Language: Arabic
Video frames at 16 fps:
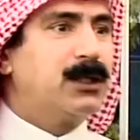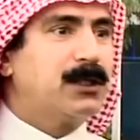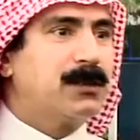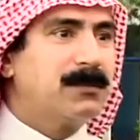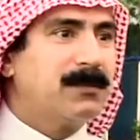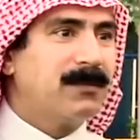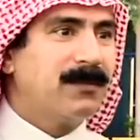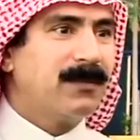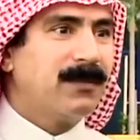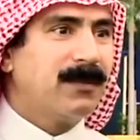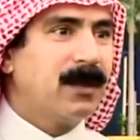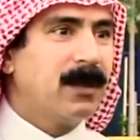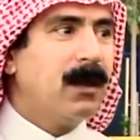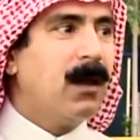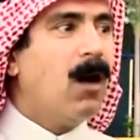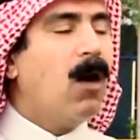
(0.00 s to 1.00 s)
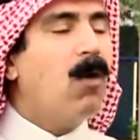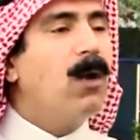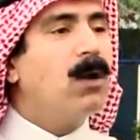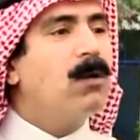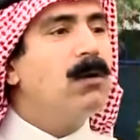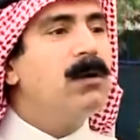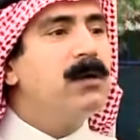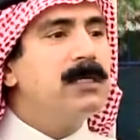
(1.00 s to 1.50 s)
إيش؟ هو
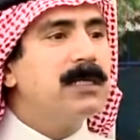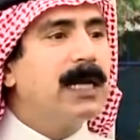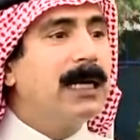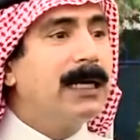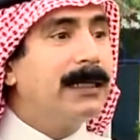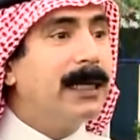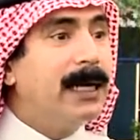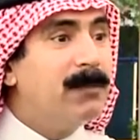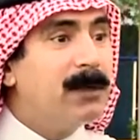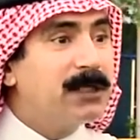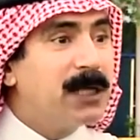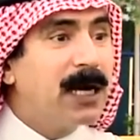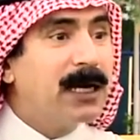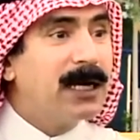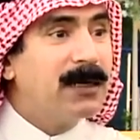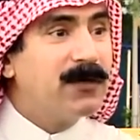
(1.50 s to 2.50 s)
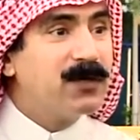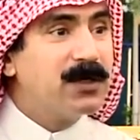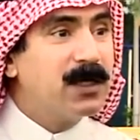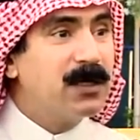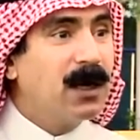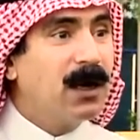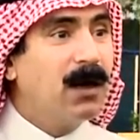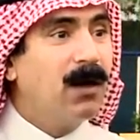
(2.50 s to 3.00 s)
كل إنسان لديه مشاكل
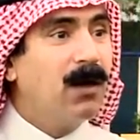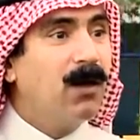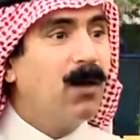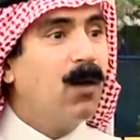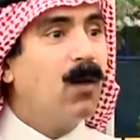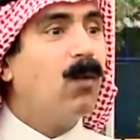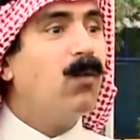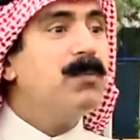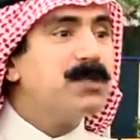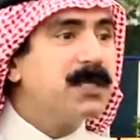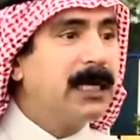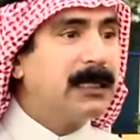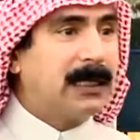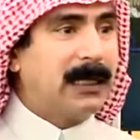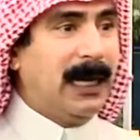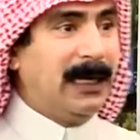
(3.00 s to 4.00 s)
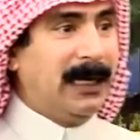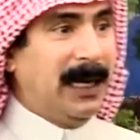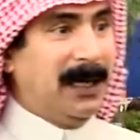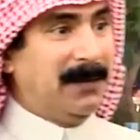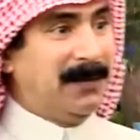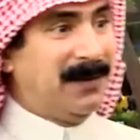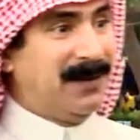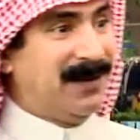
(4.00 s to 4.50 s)
نفسية ومسيطر
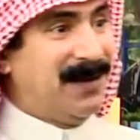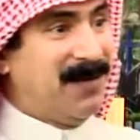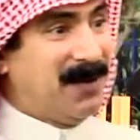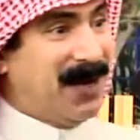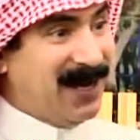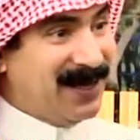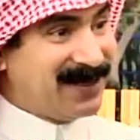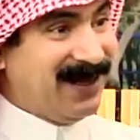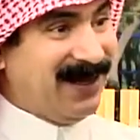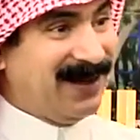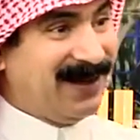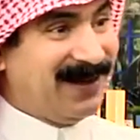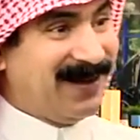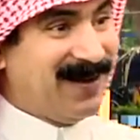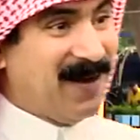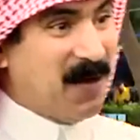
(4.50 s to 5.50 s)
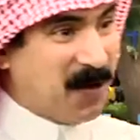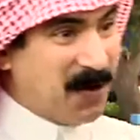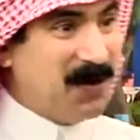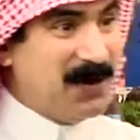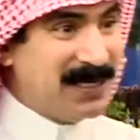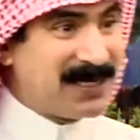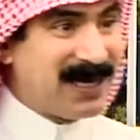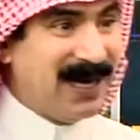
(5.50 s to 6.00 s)
عليها نعم. ملاحظة؟ نعم.
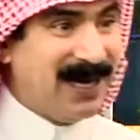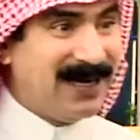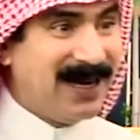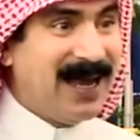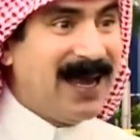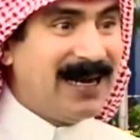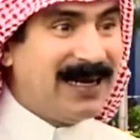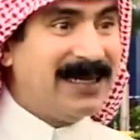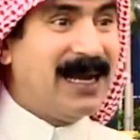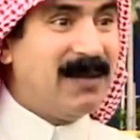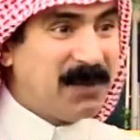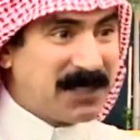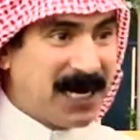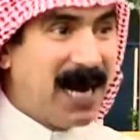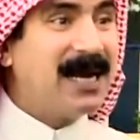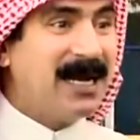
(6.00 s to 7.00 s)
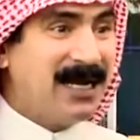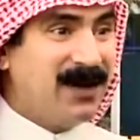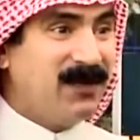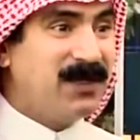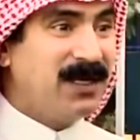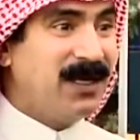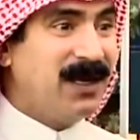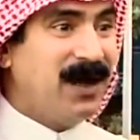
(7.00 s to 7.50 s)
كل انسان لديه مشاكل
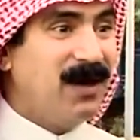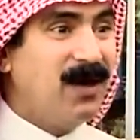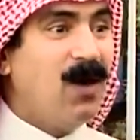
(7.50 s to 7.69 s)
نفسيه